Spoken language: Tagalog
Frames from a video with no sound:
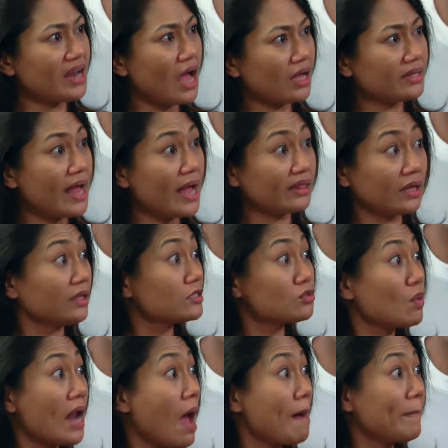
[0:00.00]
anak natin,
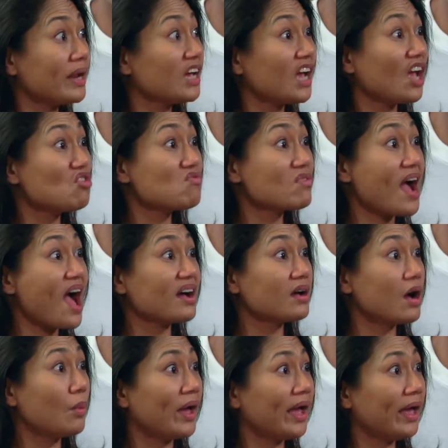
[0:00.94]
tapos wala pa rin kayong
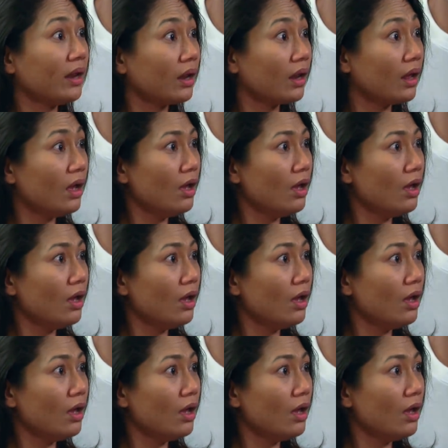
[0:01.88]
gagawin.